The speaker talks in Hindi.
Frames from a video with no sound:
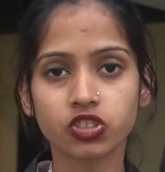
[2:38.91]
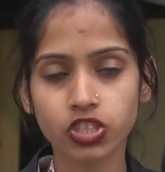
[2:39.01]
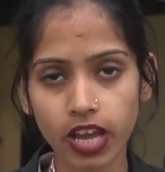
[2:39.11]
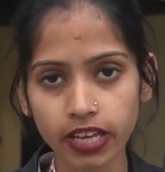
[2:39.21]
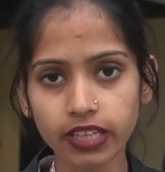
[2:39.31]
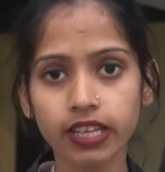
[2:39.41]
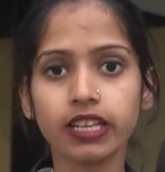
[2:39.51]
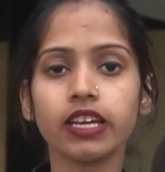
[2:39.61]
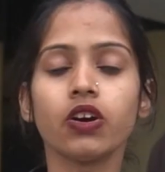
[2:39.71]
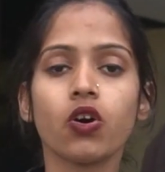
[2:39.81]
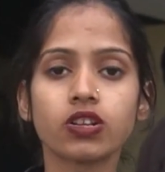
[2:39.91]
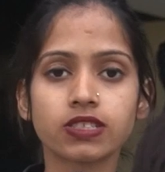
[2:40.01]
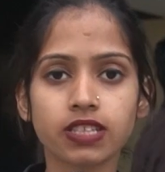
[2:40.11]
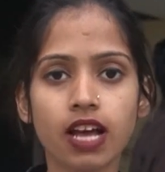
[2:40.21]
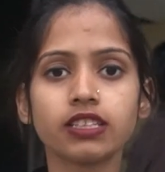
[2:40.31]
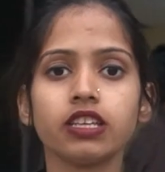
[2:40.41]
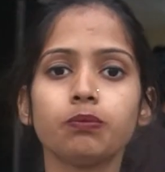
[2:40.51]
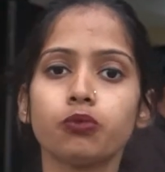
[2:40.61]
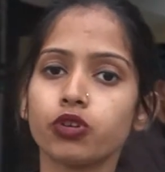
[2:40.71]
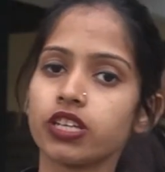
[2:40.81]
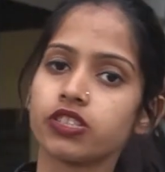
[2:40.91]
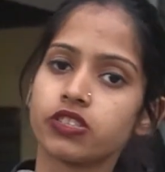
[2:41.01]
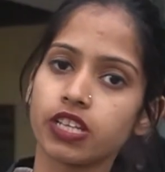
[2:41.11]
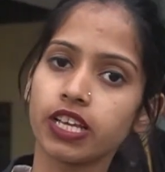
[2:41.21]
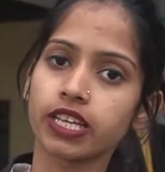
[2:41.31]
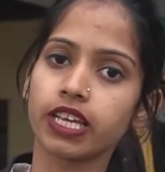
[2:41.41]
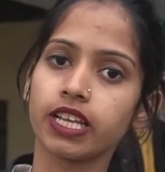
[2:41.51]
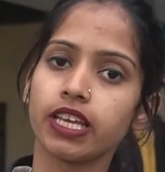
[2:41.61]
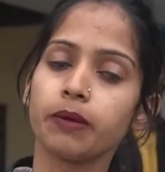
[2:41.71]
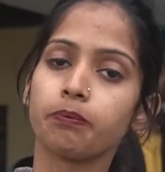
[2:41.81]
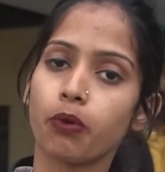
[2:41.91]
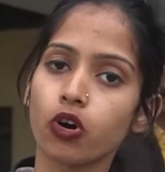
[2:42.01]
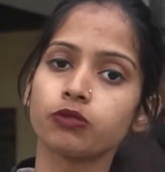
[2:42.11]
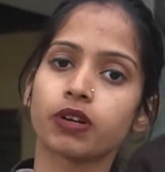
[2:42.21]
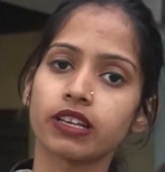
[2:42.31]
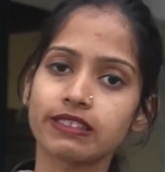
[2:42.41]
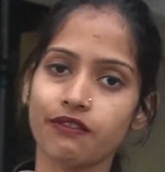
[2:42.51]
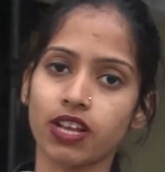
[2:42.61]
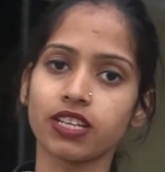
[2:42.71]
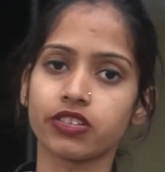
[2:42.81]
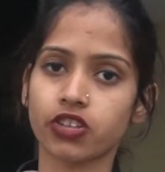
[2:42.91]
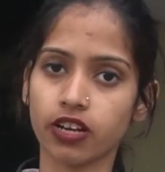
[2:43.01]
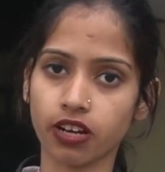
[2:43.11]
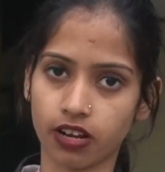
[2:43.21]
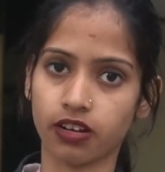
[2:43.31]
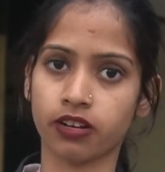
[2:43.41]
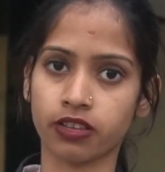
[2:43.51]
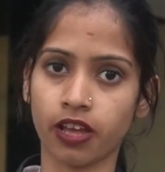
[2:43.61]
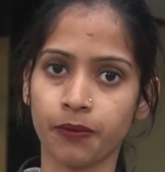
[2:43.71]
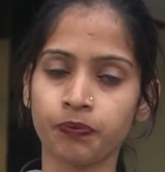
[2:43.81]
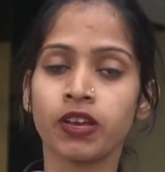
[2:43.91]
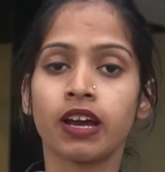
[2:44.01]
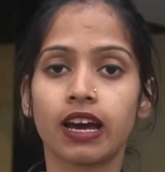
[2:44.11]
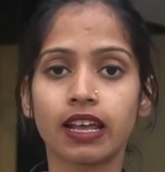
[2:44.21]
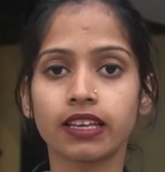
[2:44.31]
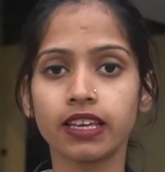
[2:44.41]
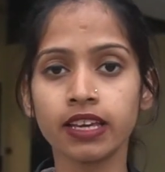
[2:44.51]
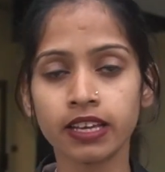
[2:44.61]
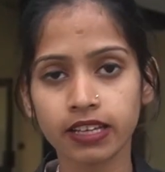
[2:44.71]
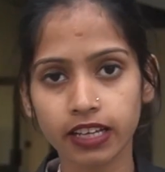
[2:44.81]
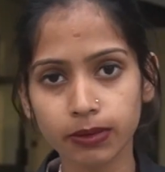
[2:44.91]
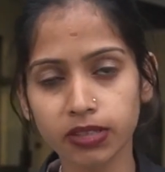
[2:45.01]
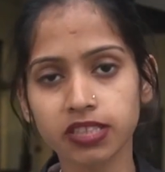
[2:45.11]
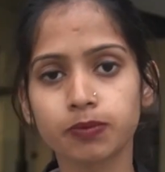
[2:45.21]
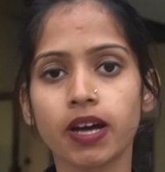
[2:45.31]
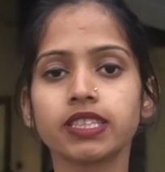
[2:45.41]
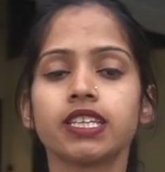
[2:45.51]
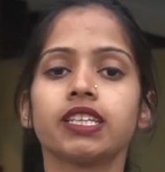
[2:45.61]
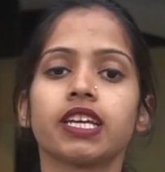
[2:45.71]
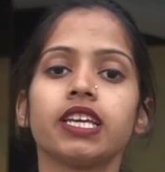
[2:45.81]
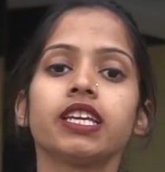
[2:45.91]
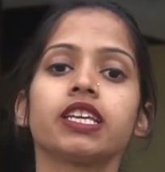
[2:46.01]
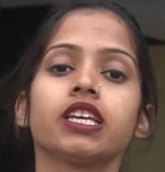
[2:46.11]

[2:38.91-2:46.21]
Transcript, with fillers: शहर के लिए और साथ ही पूरे ज़िले के लिए बहुत बड़ा ये निशान खड़ा करता है हालांकि गनीमत इस बात की रही